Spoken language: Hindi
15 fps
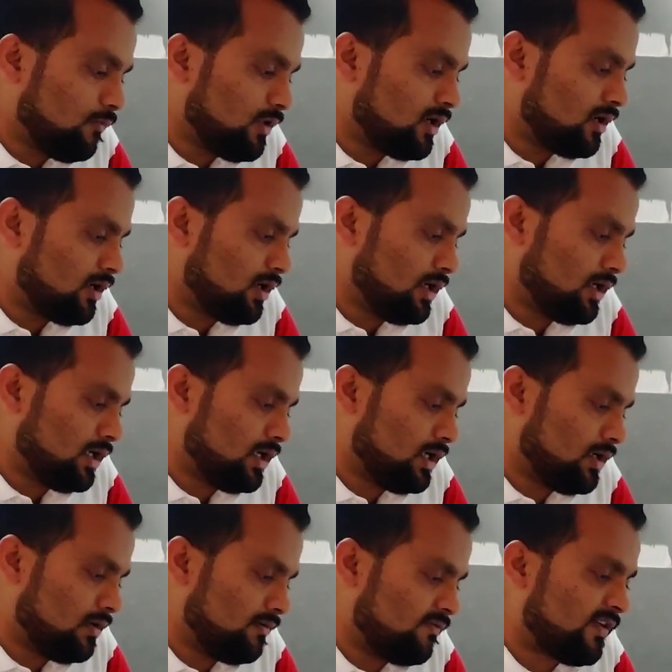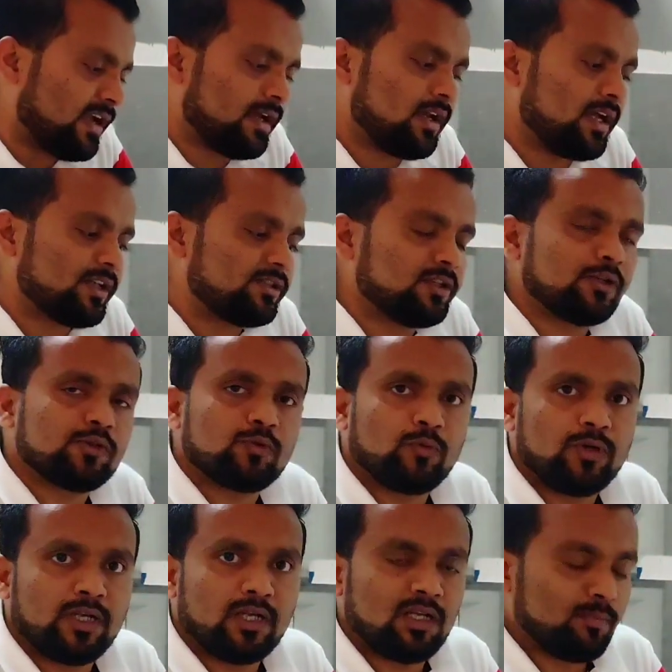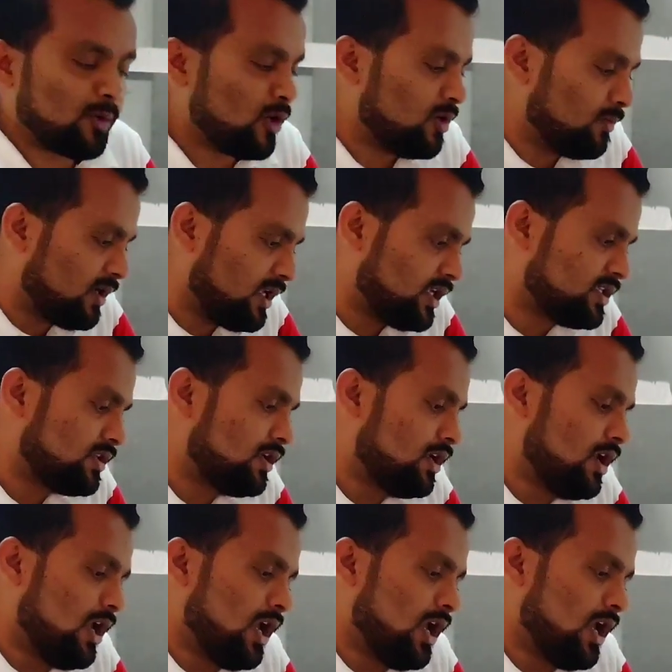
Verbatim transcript: वन फायर हाइस्टाइस टू डी एन ए पॉलीमरेज